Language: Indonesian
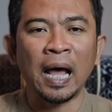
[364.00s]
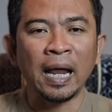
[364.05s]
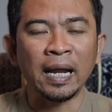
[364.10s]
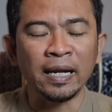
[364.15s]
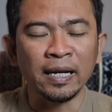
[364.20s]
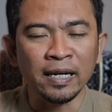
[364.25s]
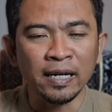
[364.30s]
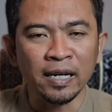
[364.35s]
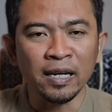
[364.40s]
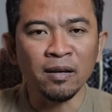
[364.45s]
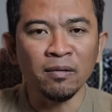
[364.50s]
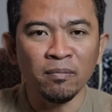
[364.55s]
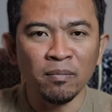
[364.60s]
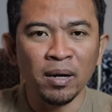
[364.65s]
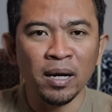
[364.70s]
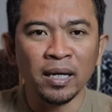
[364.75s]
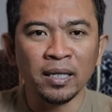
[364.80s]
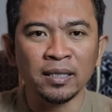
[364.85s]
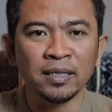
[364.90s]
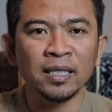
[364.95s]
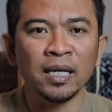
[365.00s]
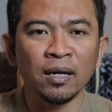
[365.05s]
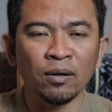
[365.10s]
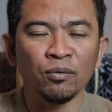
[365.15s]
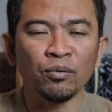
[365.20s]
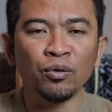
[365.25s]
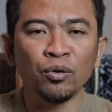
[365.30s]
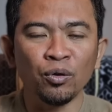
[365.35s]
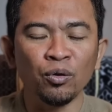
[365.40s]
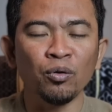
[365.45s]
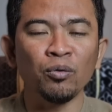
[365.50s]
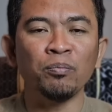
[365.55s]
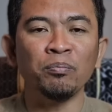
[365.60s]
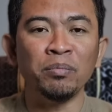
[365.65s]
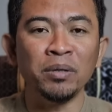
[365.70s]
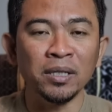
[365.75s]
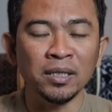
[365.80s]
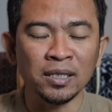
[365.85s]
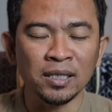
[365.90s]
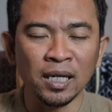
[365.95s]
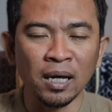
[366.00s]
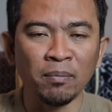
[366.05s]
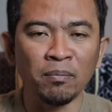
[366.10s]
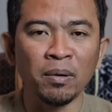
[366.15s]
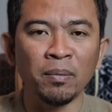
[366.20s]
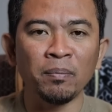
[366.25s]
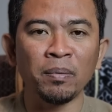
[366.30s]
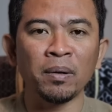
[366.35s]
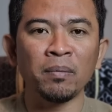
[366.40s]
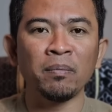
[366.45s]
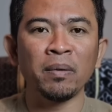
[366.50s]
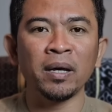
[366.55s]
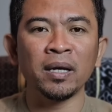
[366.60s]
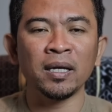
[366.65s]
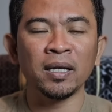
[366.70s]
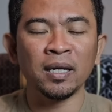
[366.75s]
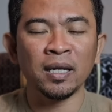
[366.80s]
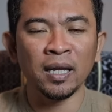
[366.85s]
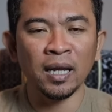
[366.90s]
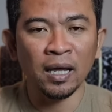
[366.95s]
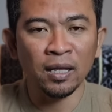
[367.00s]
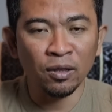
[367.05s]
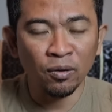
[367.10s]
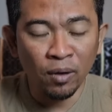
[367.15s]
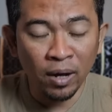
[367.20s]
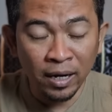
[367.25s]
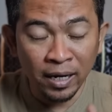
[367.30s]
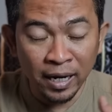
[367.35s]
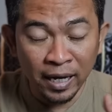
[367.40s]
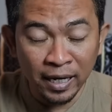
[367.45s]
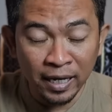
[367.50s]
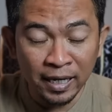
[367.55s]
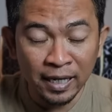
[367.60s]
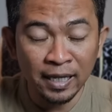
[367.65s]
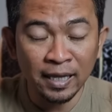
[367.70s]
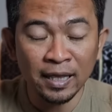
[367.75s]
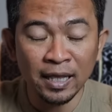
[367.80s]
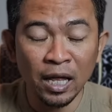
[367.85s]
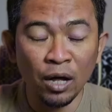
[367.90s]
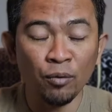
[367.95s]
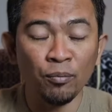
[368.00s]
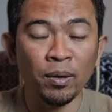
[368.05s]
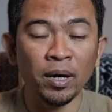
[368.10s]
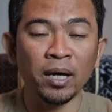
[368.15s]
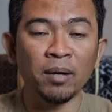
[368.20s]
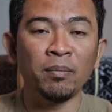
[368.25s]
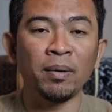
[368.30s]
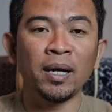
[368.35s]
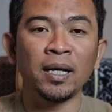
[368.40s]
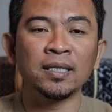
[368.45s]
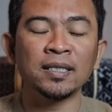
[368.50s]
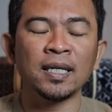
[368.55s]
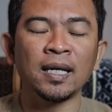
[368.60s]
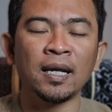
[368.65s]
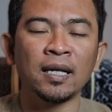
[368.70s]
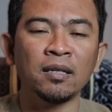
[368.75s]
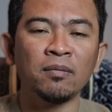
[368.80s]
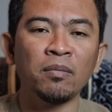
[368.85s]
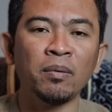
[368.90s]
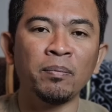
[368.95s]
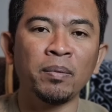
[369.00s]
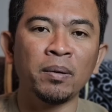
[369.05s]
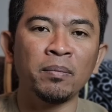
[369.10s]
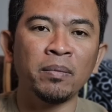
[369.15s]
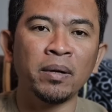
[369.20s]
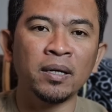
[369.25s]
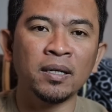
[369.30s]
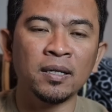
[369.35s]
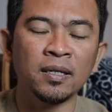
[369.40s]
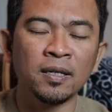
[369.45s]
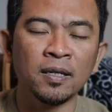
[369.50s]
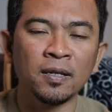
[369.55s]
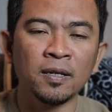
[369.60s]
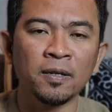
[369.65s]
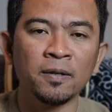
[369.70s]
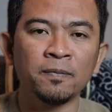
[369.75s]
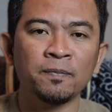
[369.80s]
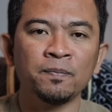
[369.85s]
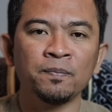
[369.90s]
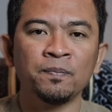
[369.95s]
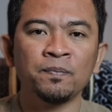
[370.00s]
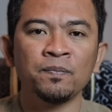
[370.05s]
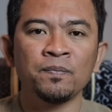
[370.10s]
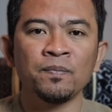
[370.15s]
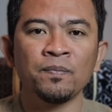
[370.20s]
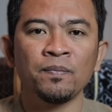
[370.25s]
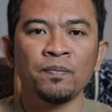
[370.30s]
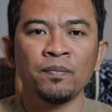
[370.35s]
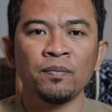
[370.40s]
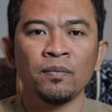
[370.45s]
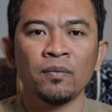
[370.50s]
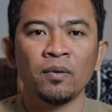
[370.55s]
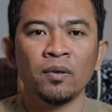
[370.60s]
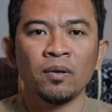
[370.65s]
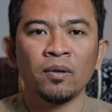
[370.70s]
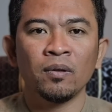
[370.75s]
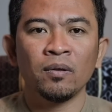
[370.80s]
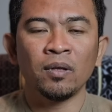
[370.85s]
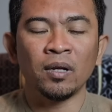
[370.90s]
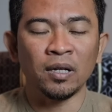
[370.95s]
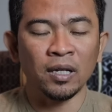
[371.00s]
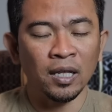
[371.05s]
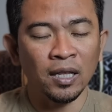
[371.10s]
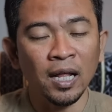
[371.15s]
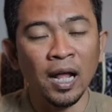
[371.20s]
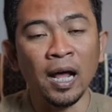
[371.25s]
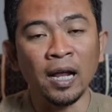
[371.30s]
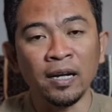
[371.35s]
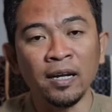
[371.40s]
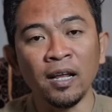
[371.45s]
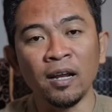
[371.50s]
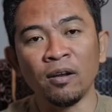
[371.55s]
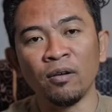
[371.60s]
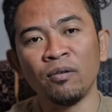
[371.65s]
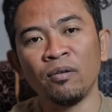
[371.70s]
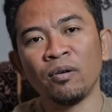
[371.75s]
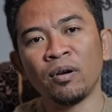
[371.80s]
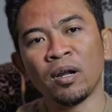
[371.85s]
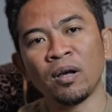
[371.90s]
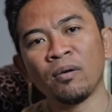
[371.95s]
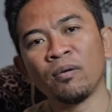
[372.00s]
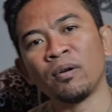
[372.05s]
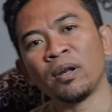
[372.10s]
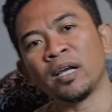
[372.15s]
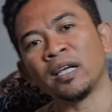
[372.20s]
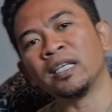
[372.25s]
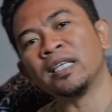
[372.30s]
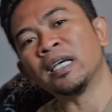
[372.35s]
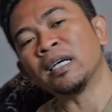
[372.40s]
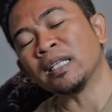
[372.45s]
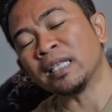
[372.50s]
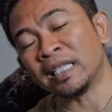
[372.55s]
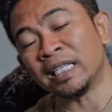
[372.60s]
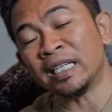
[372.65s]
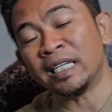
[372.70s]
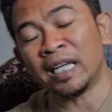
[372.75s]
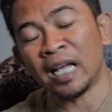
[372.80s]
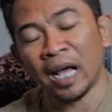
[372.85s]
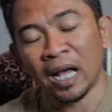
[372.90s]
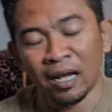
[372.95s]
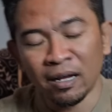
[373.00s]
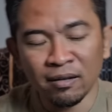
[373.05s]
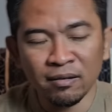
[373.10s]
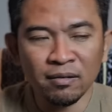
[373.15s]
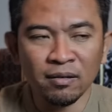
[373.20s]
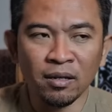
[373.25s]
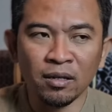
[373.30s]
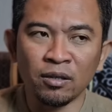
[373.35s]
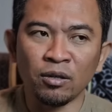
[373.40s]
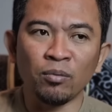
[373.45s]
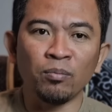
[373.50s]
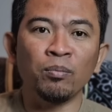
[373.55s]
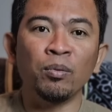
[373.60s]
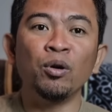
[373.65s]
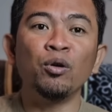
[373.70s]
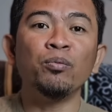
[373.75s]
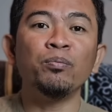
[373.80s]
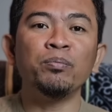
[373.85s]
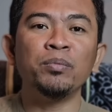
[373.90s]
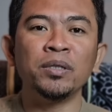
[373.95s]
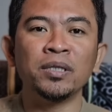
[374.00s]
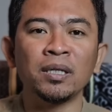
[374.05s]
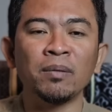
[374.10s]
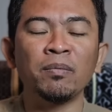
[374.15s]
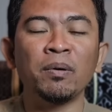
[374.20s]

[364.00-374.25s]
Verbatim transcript: Anda belajar untuk bisa memperbaiki diri atau Anda ingin tahu bagaimana caranya memperbaiki diri. Ternyata ada loh orang-orang yang tidak atau belum bisa